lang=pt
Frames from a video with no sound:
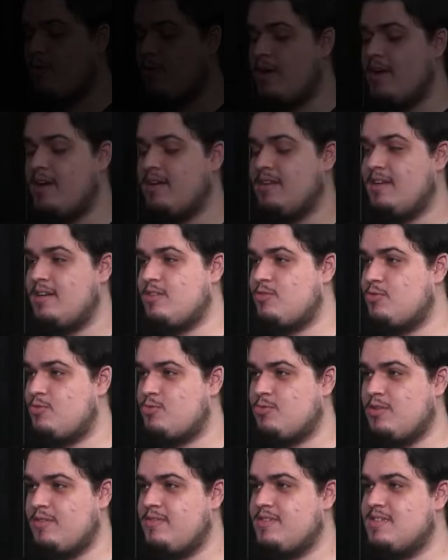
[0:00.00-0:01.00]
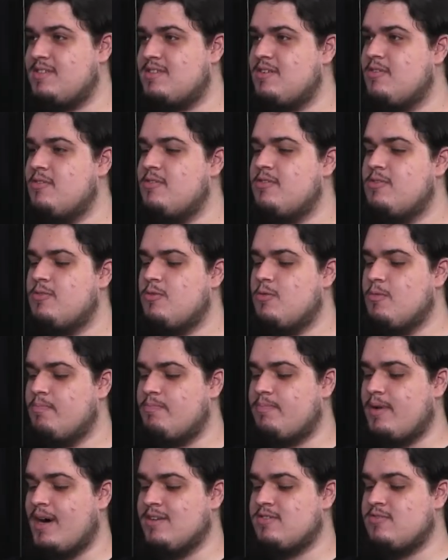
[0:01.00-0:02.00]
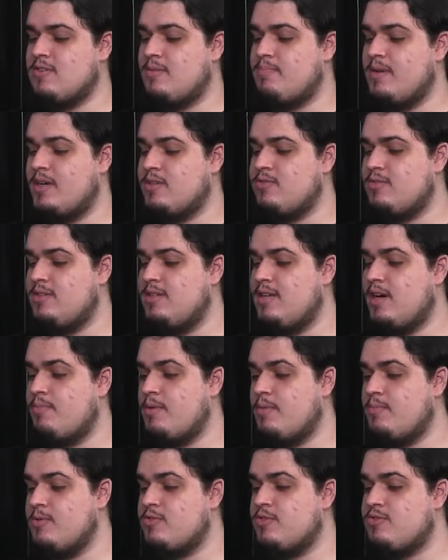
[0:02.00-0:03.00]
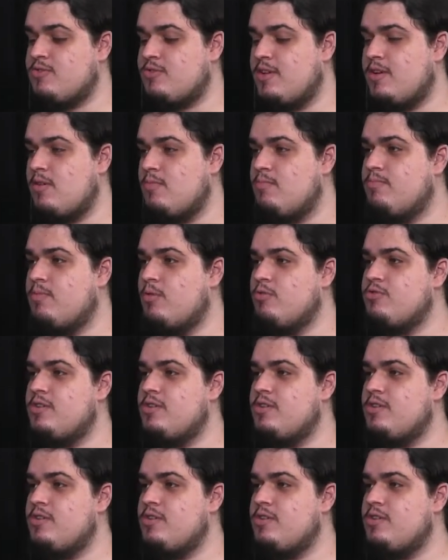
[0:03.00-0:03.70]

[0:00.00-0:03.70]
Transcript: Qual é, na sua visão, o passo a passo ideal para a pessoa se tornar um bom